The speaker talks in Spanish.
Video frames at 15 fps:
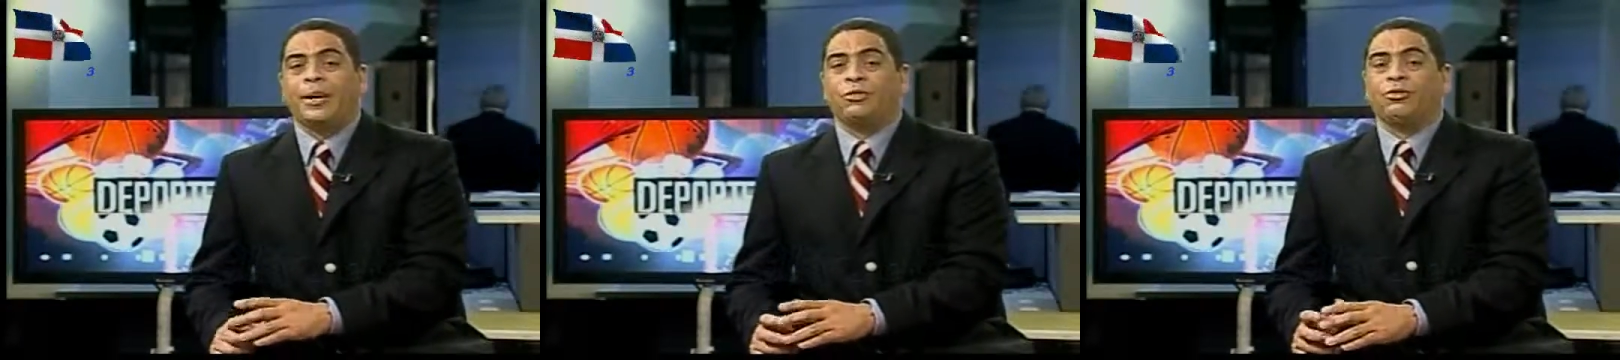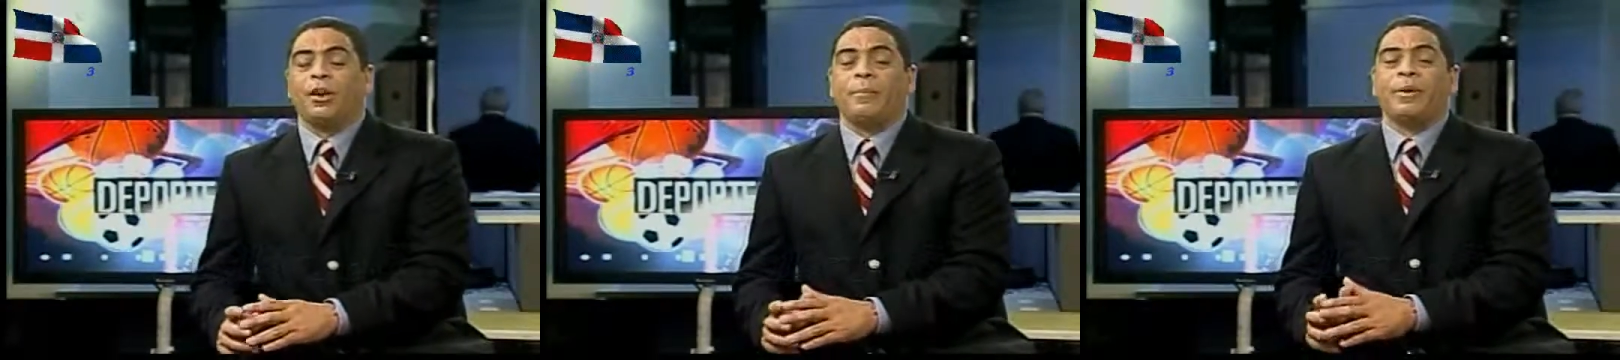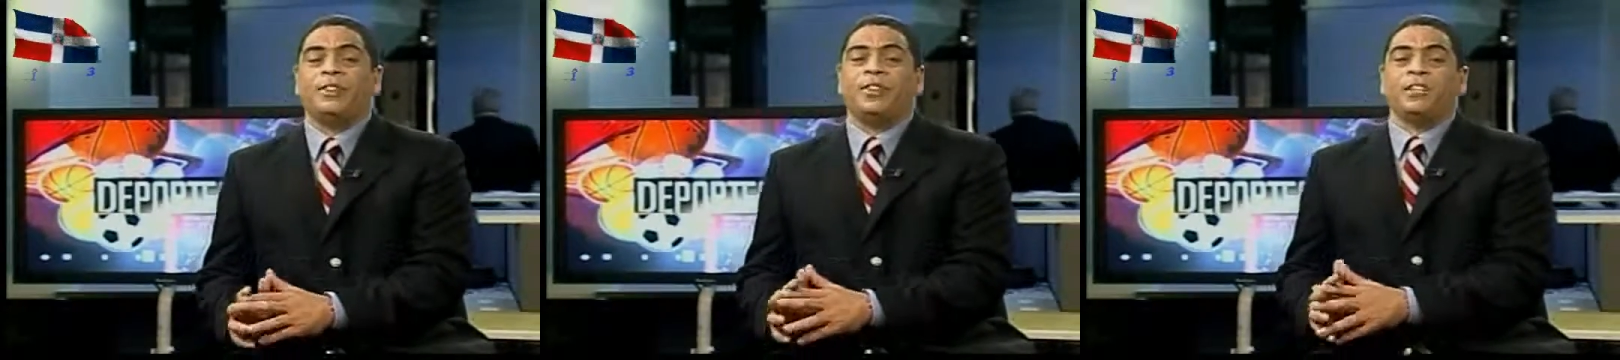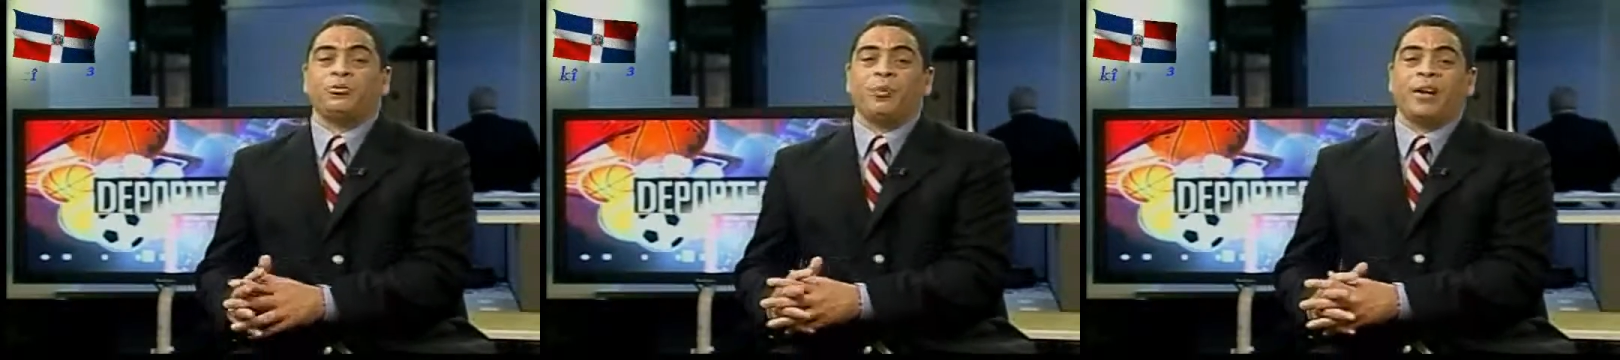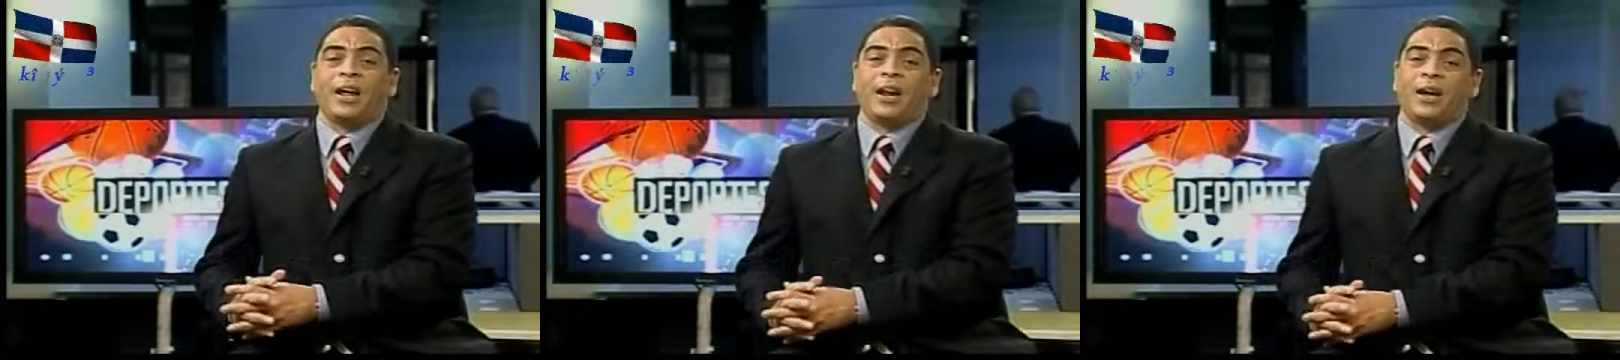solamente
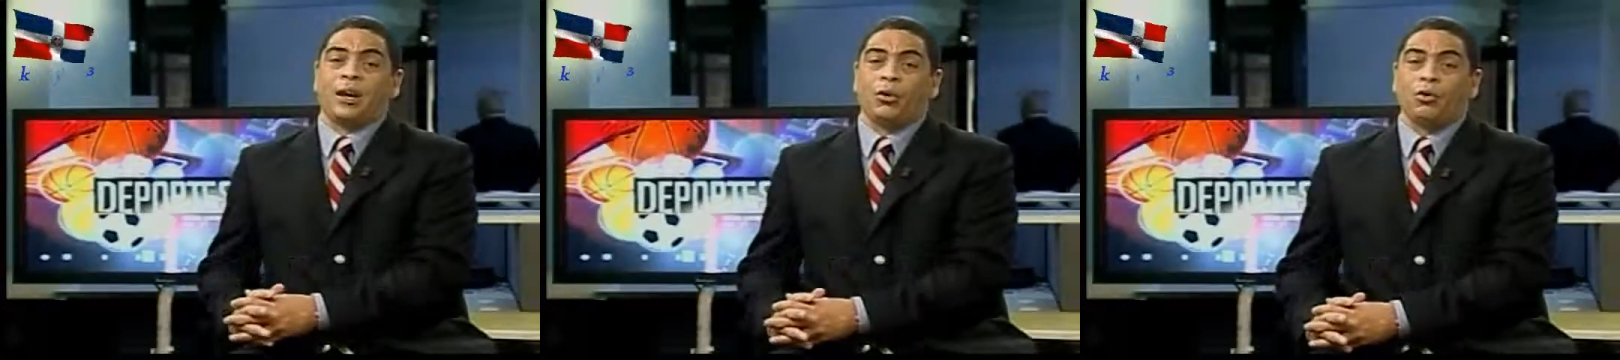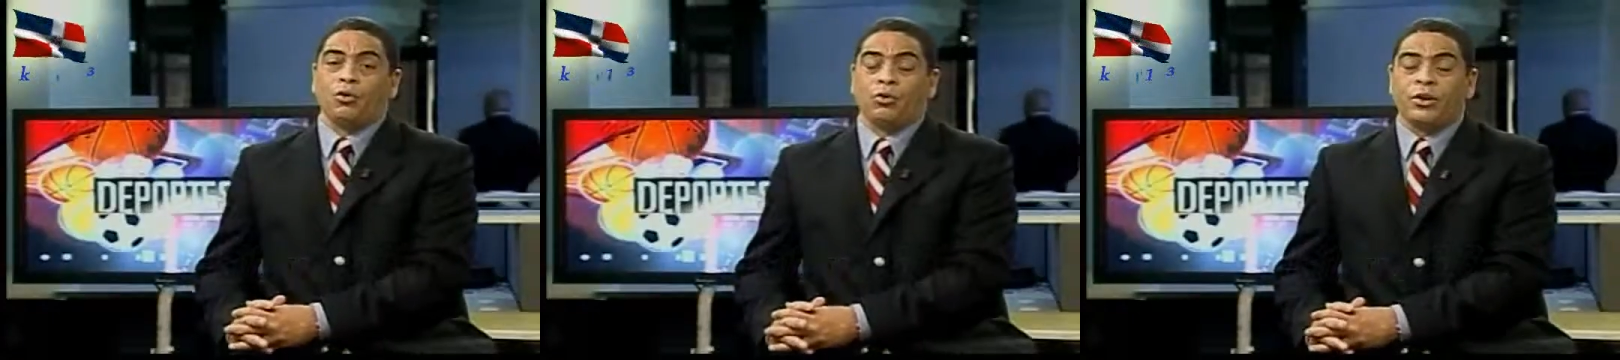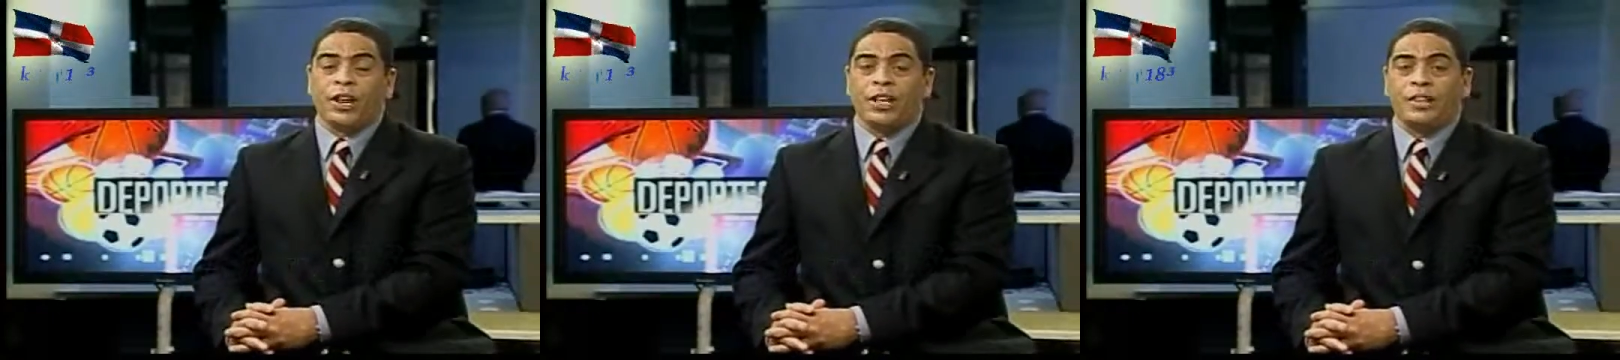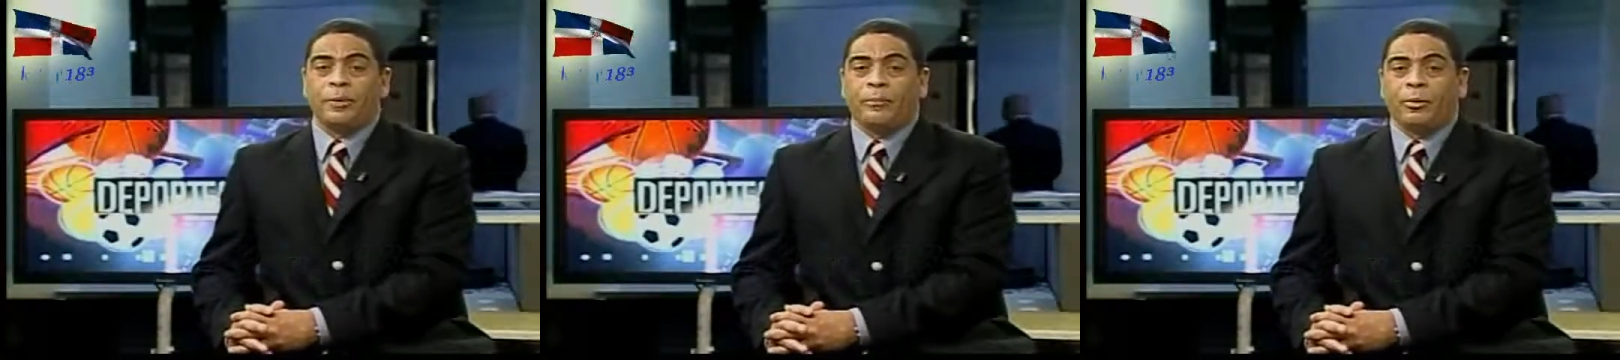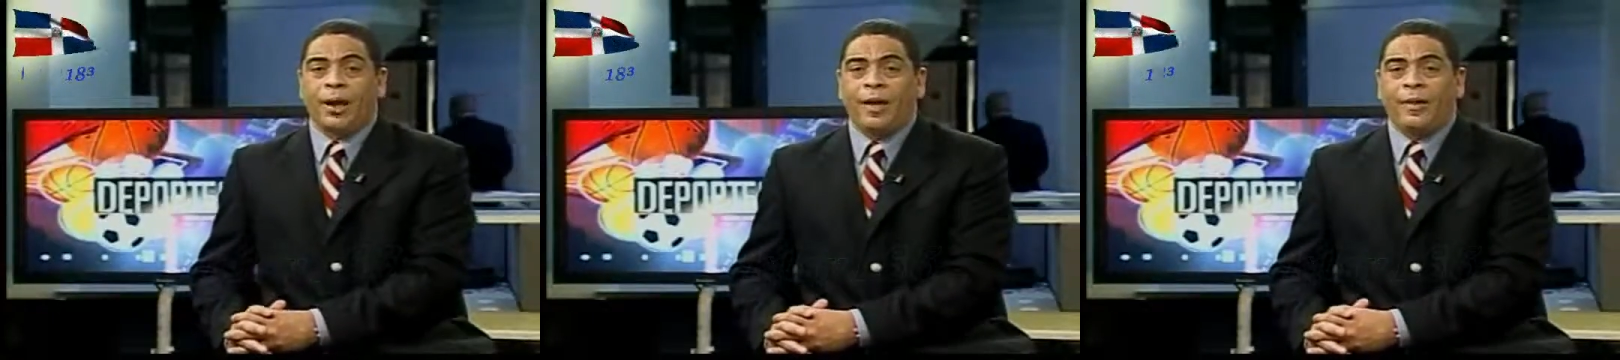esperar a que concluya la
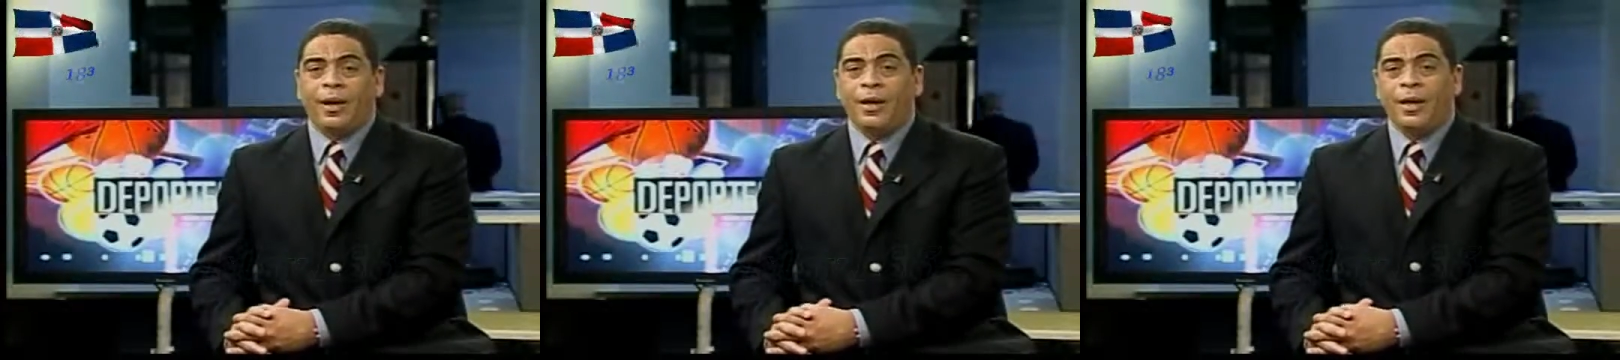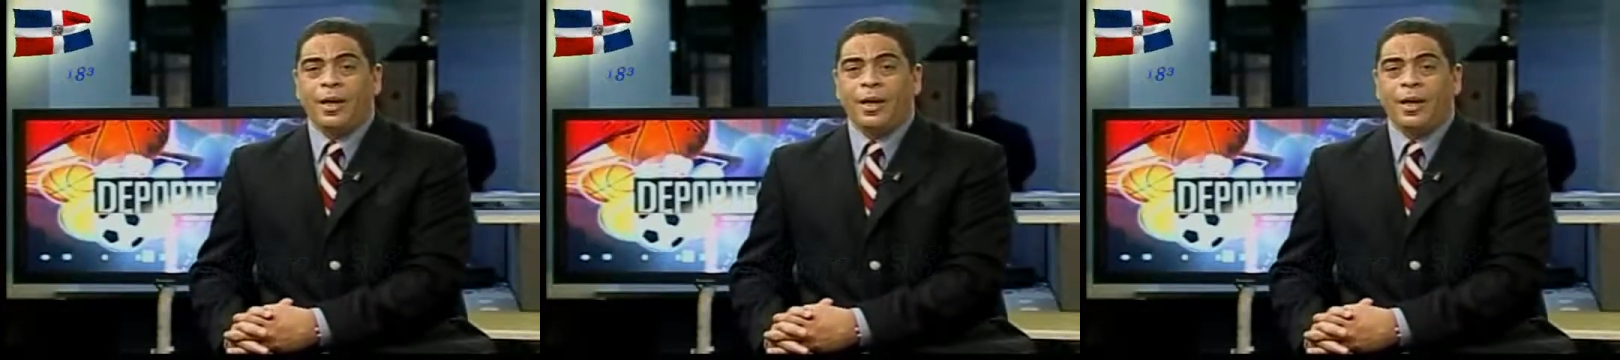temporada